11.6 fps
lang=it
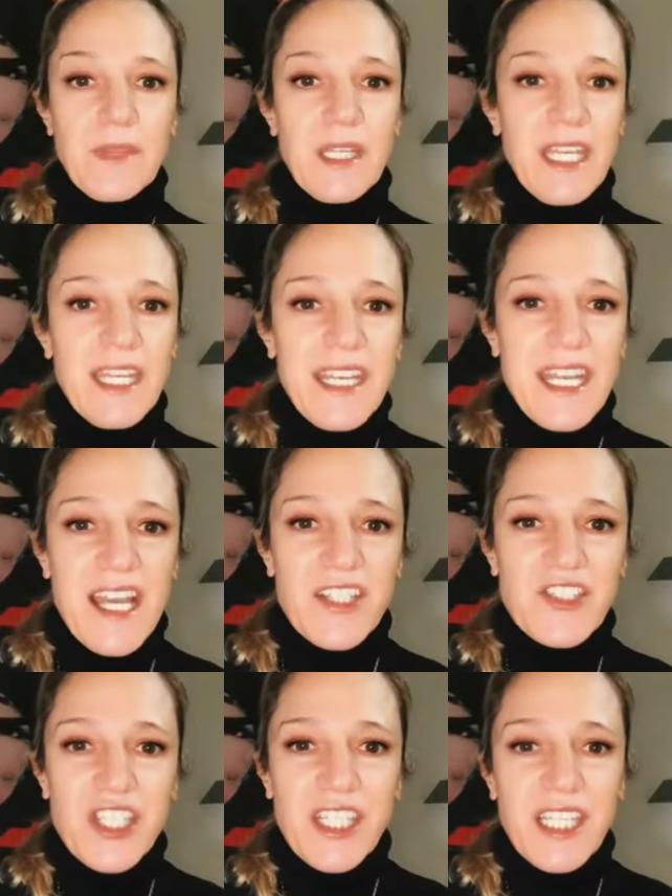nasce e
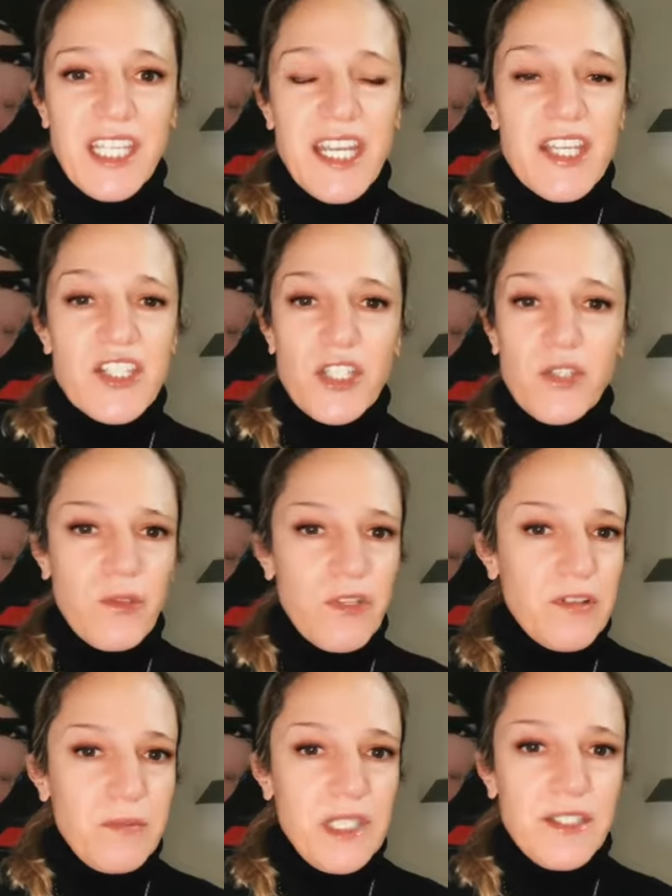cresce in una famiglia
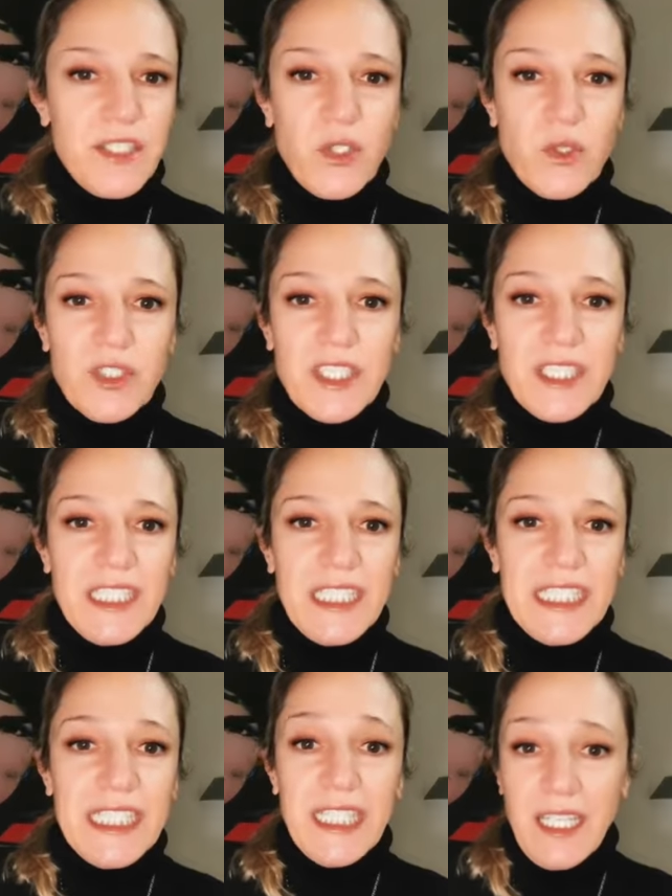di contadini
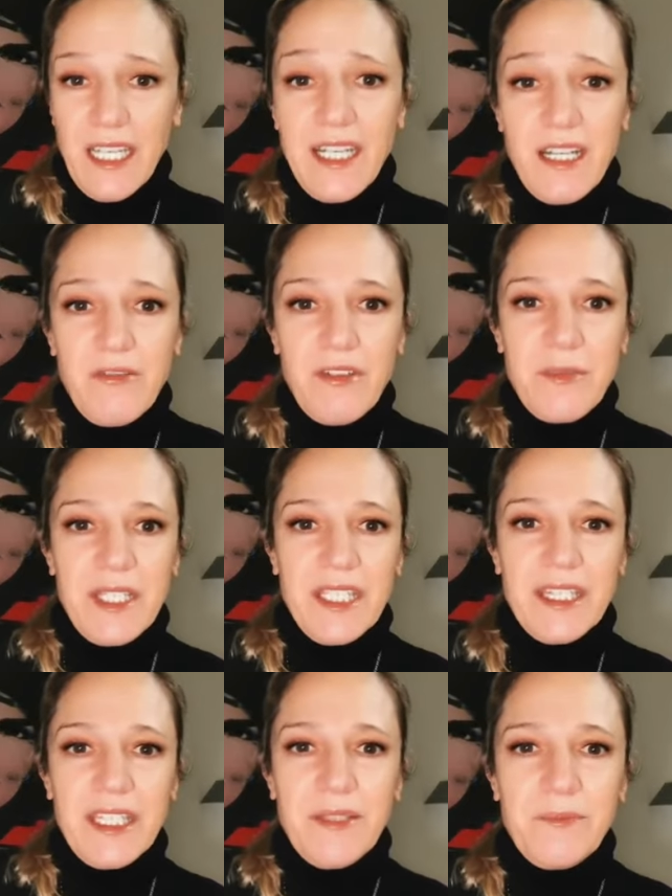
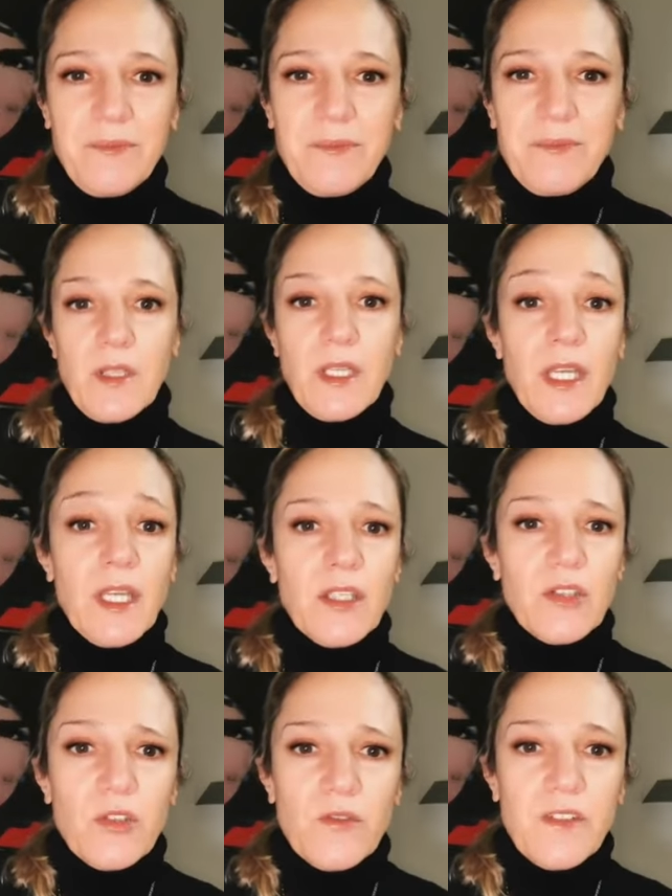analfabeti,
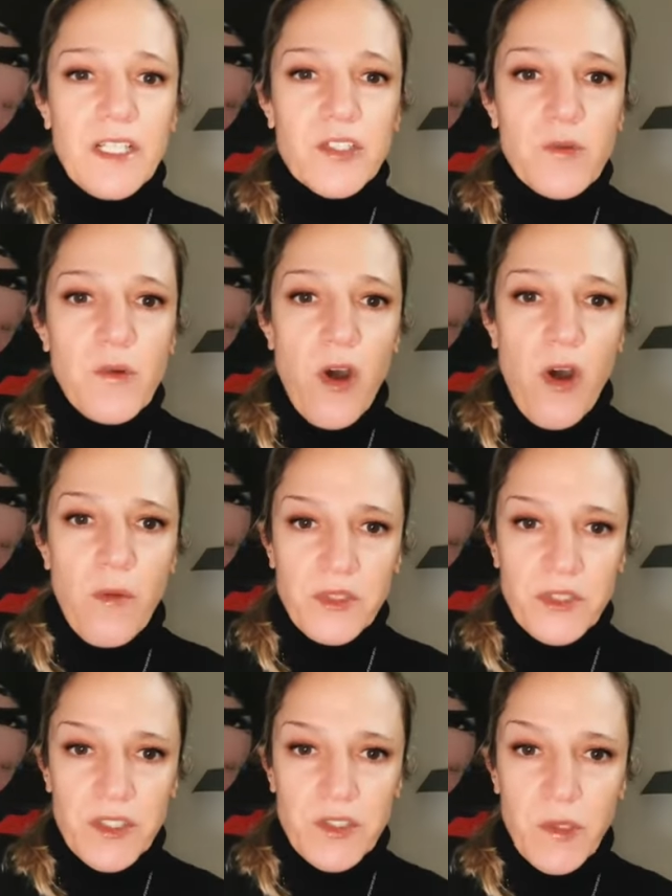dove la sua
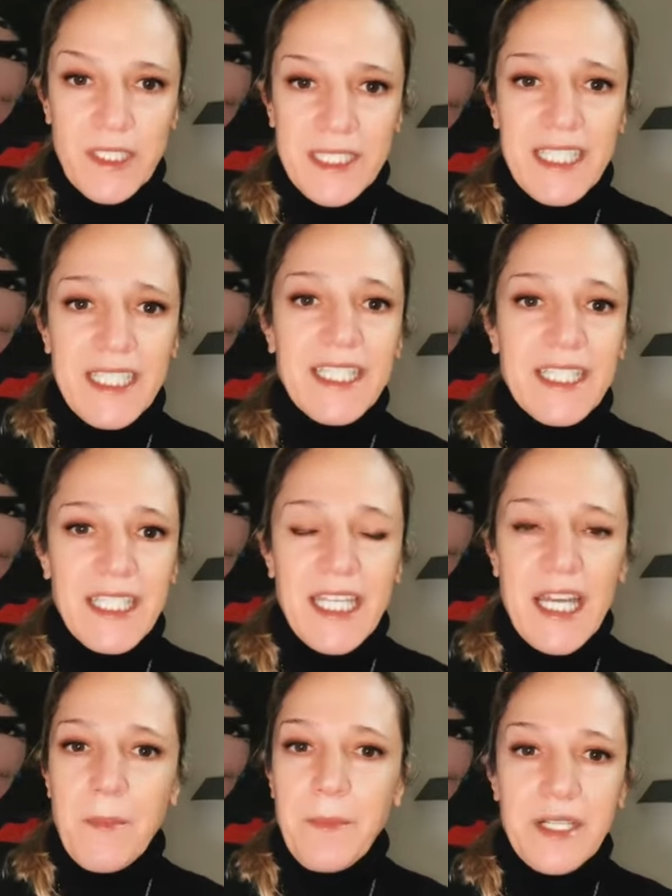omosessualità, che dichiara
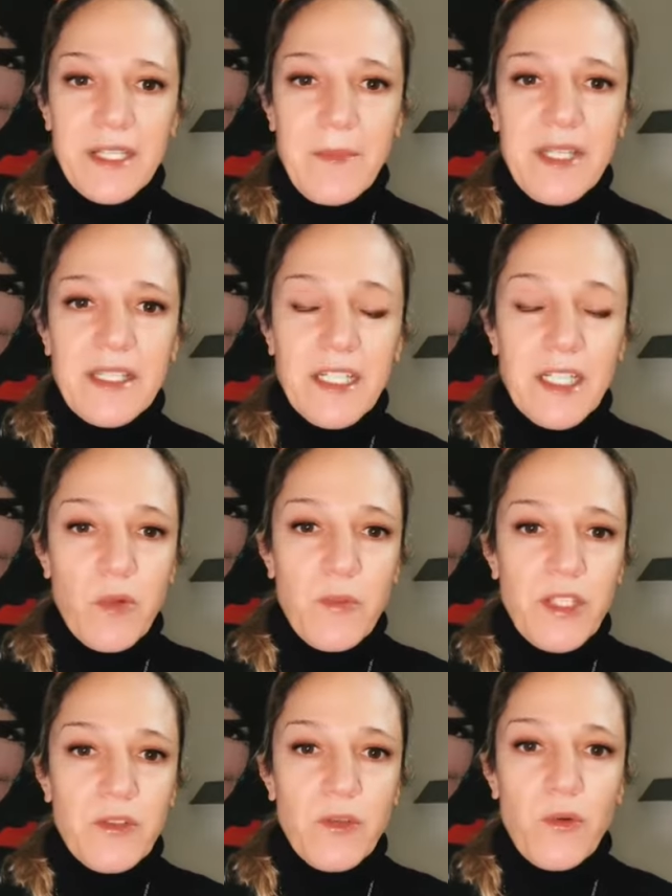apertamente nel momento in
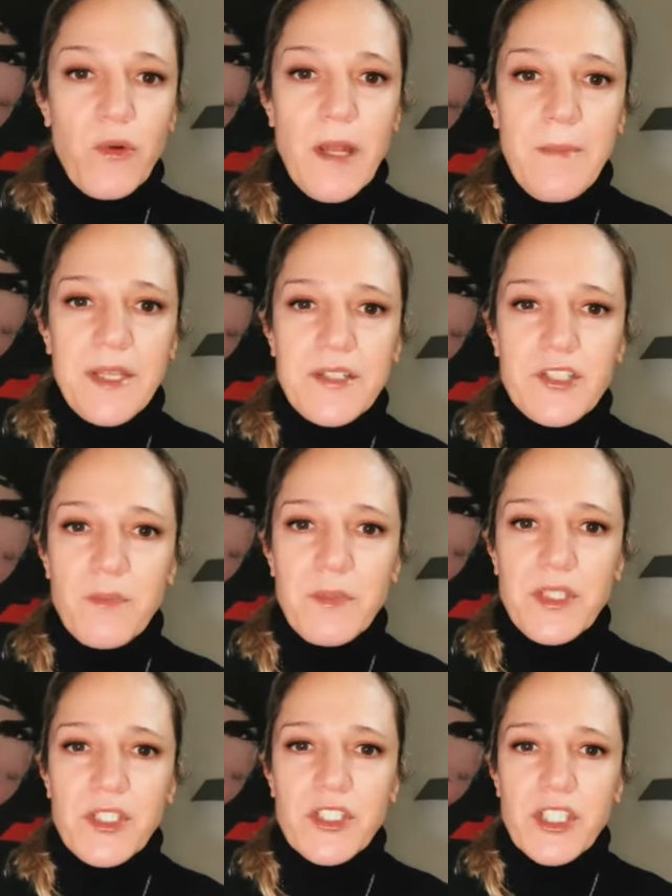cui la
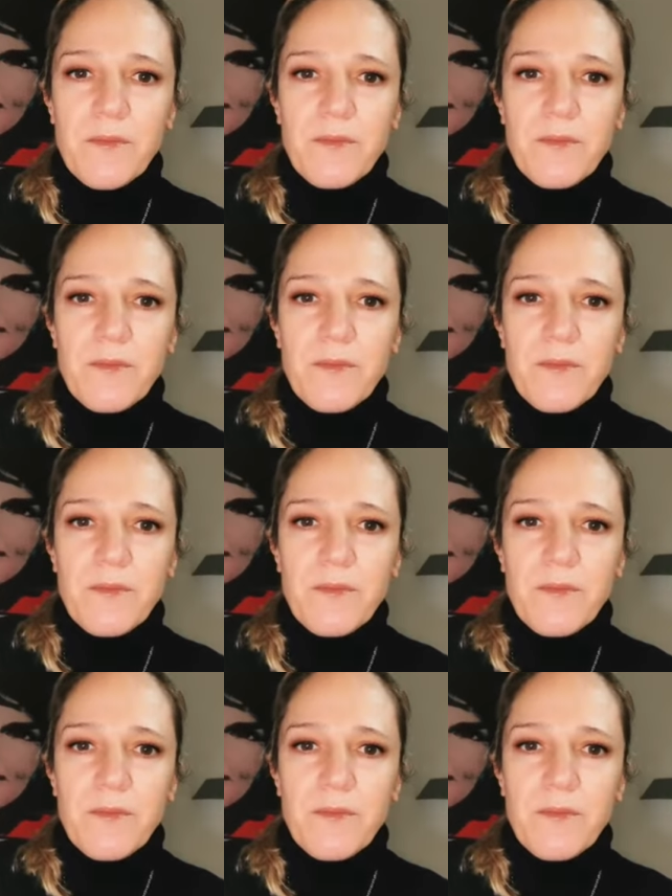percepisce,